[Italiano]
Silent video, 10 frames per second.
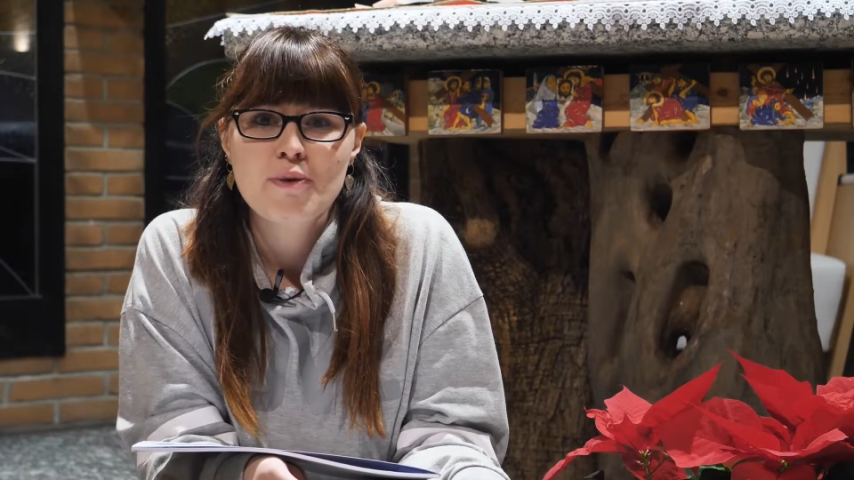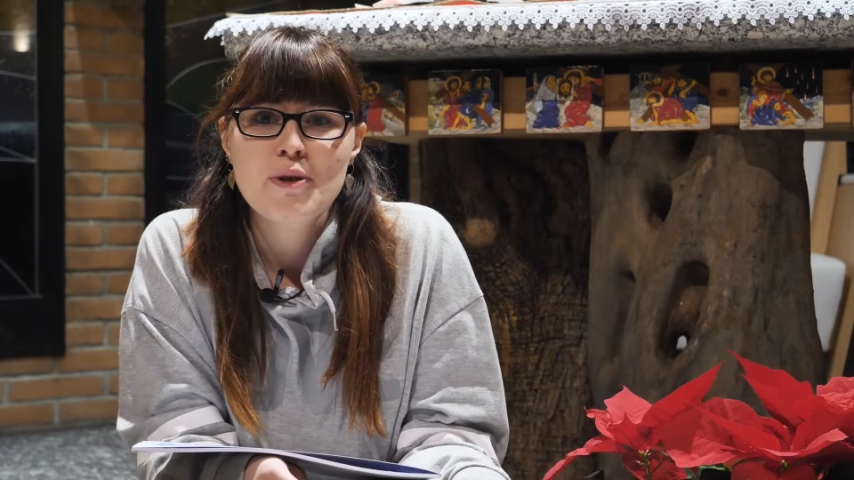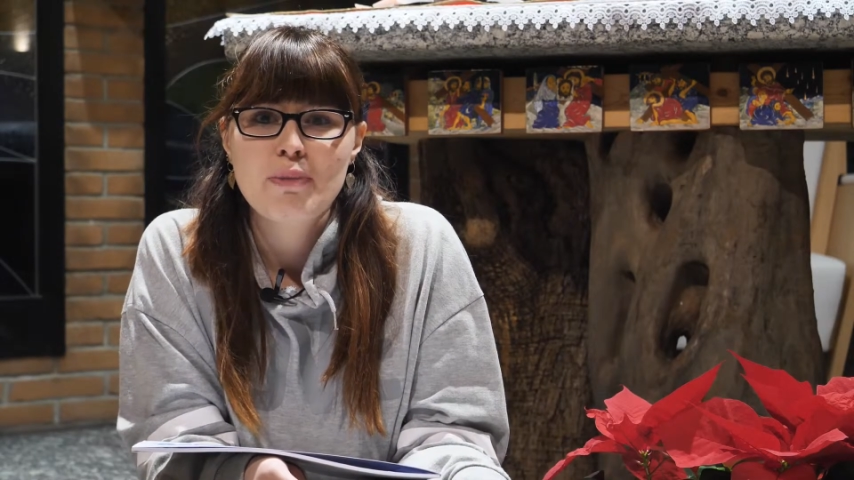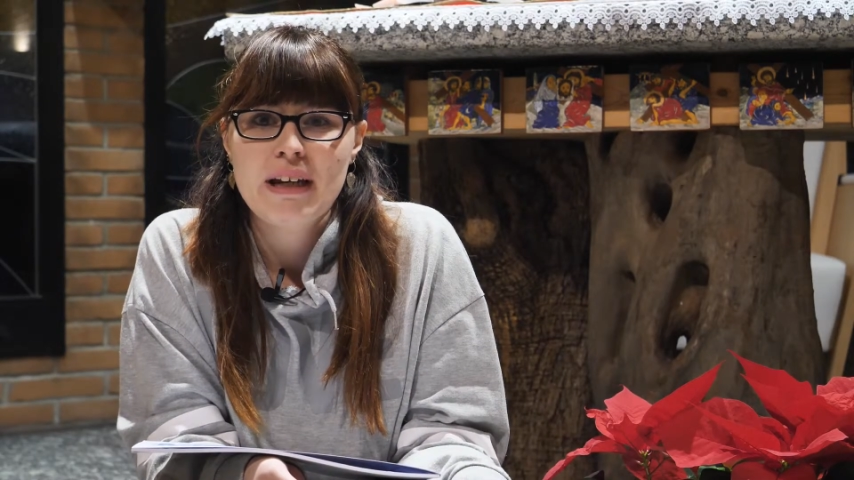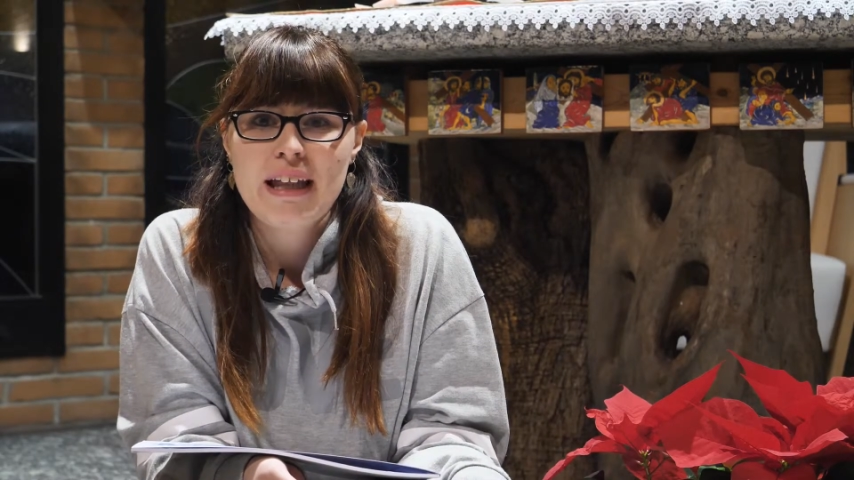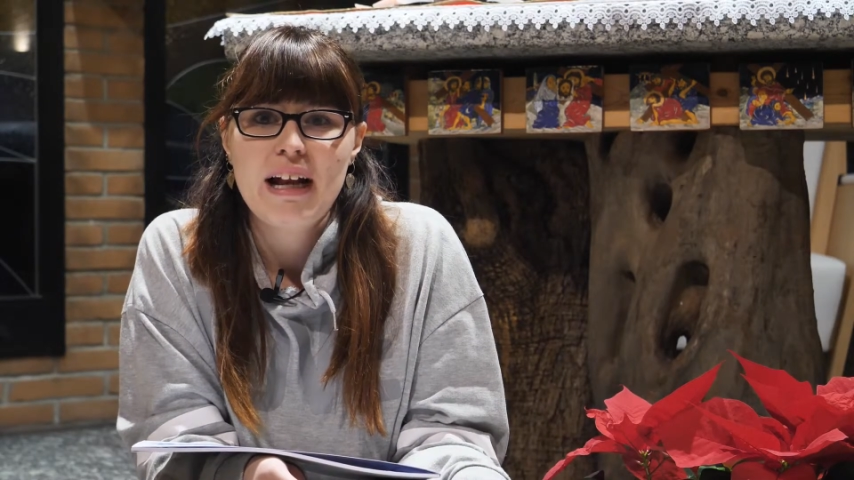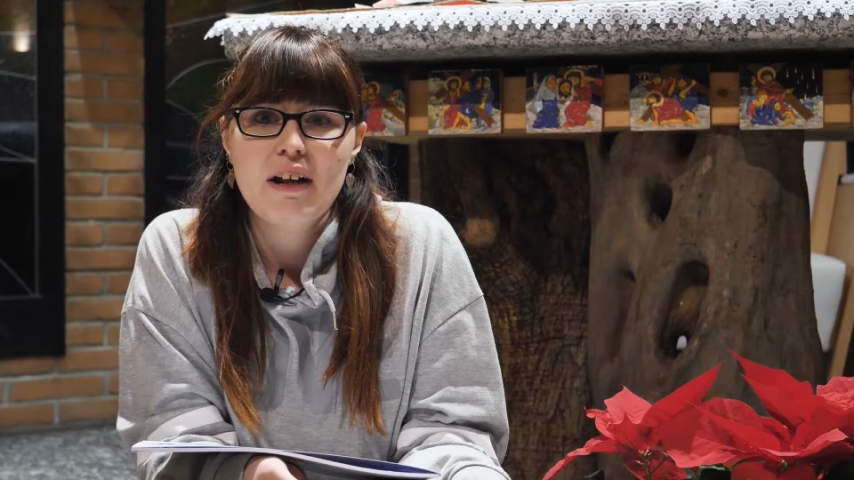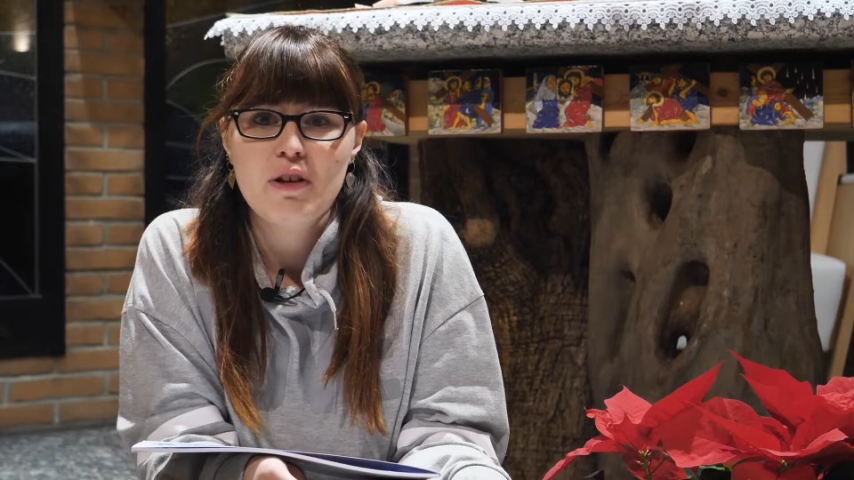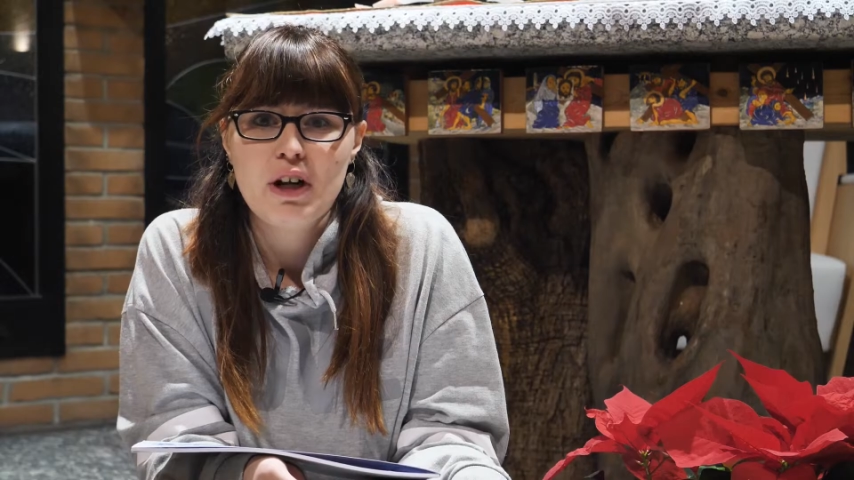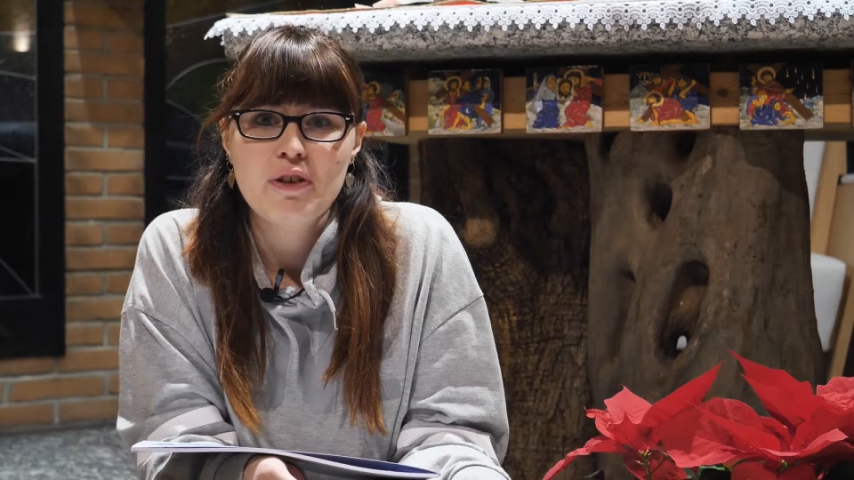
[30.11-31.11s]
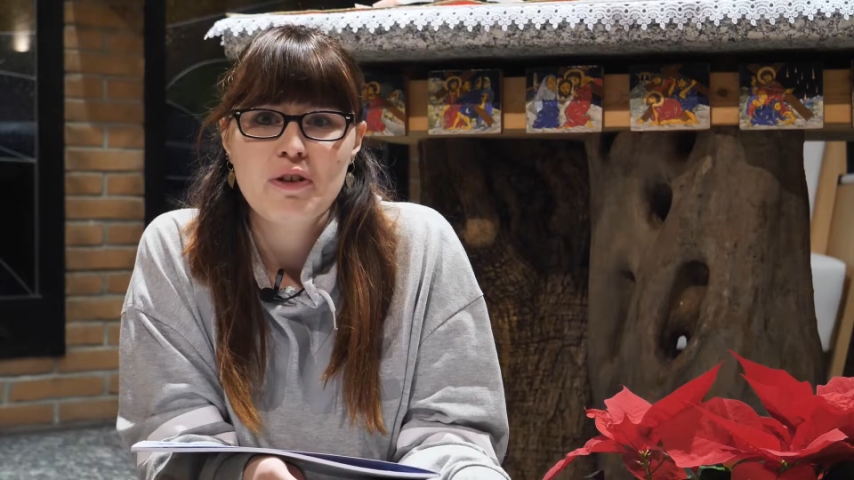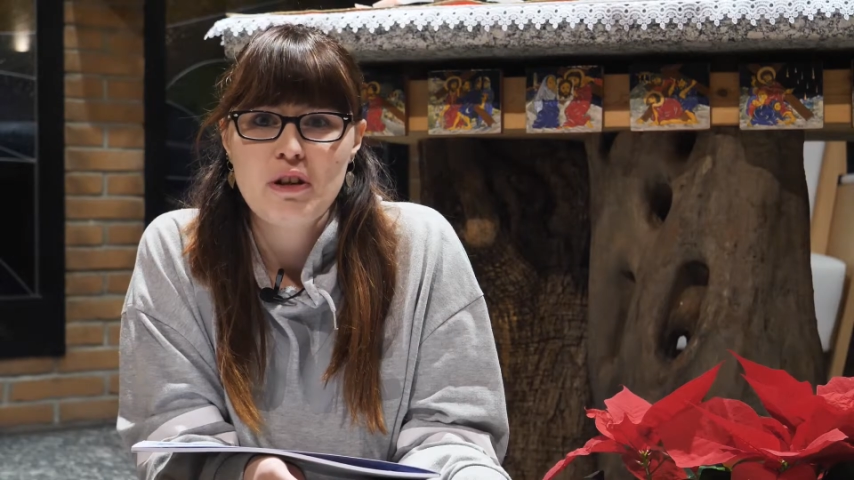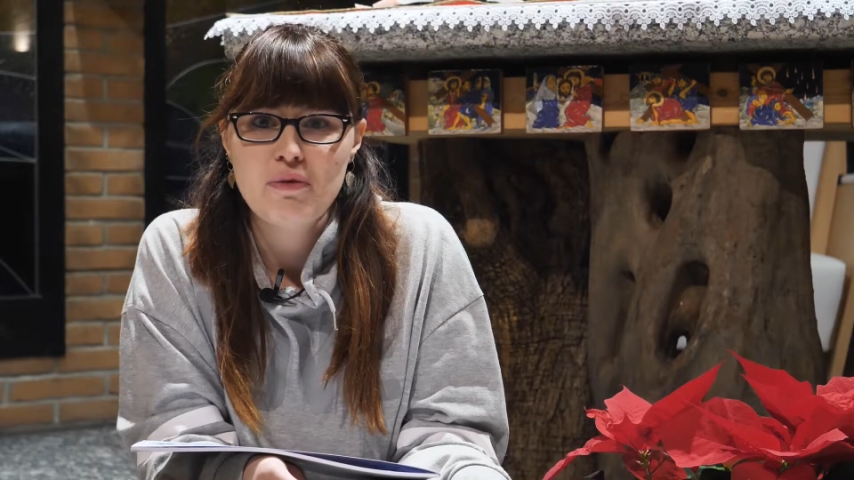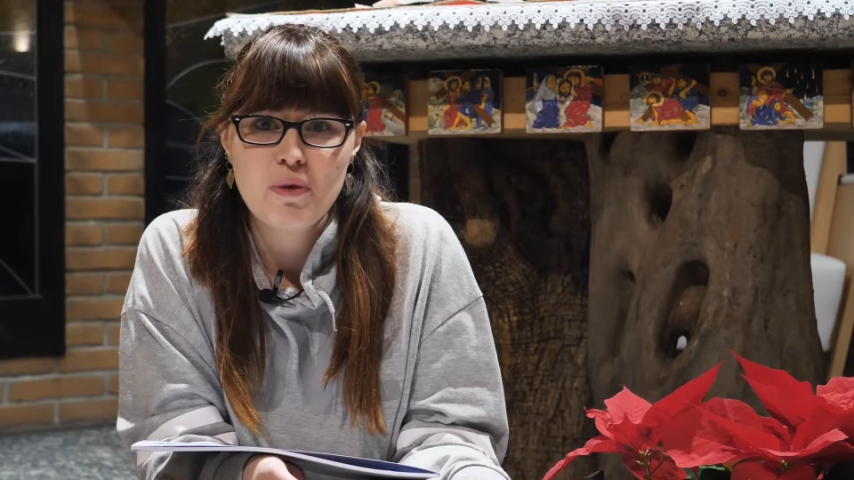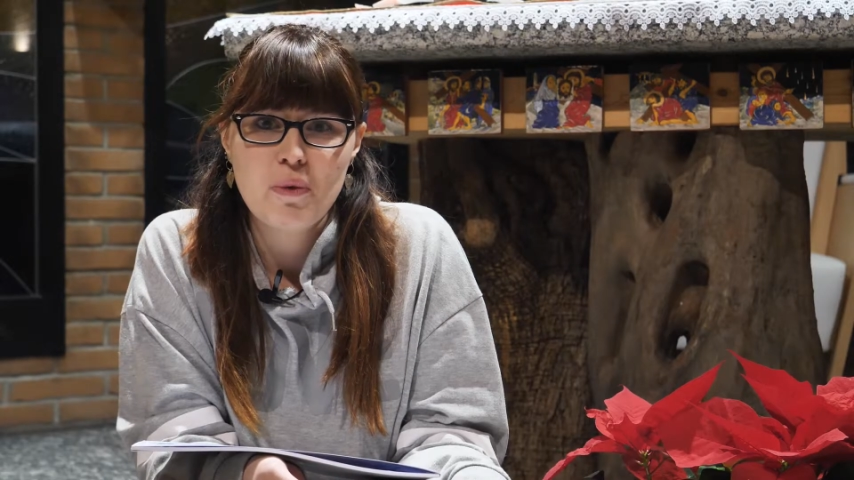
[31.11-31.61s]
per creare l'oratorio del
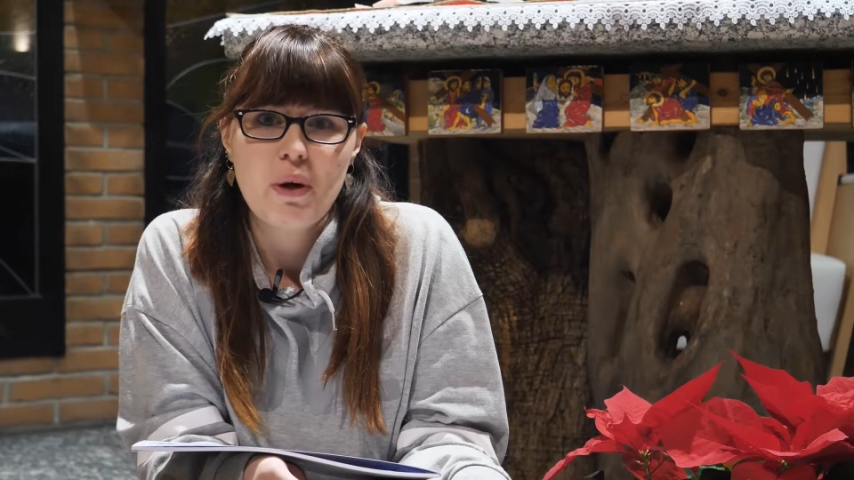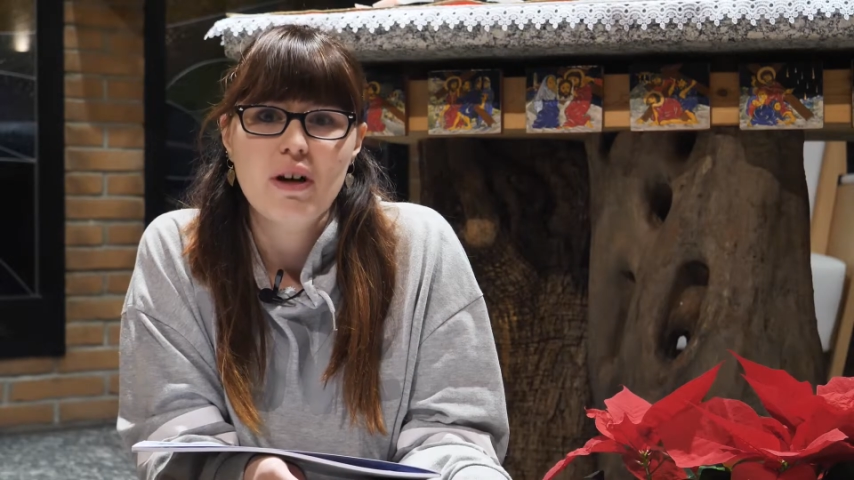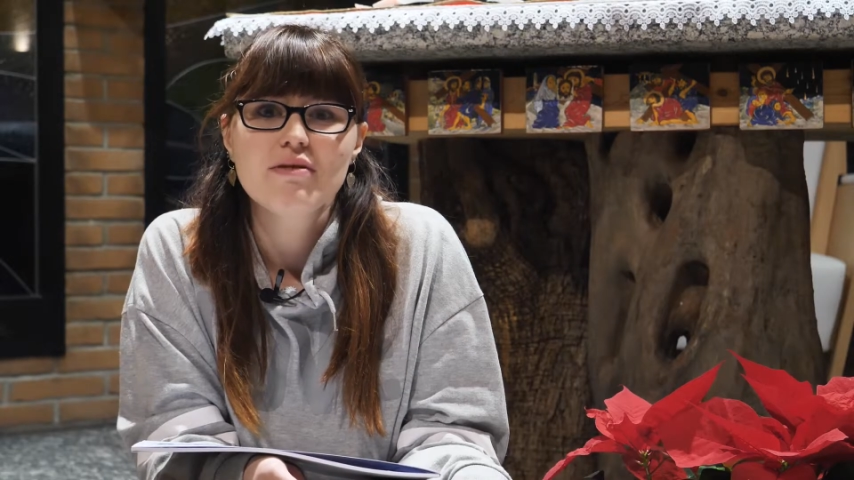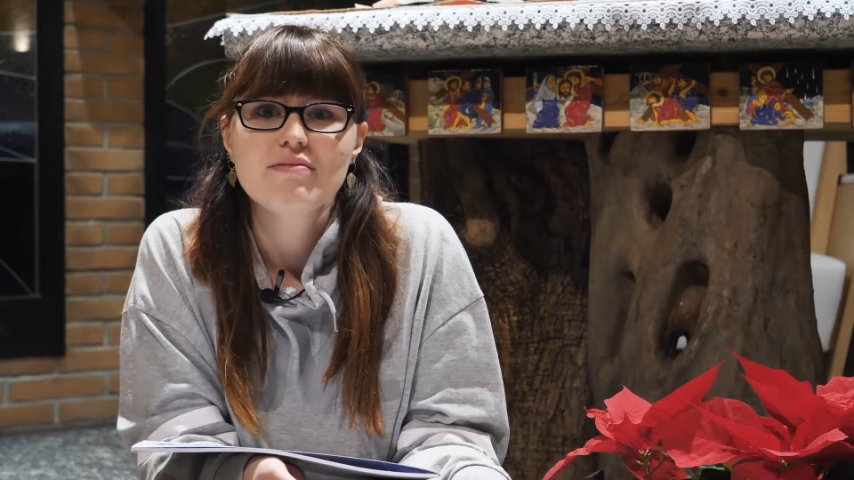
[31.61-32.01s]
futuro.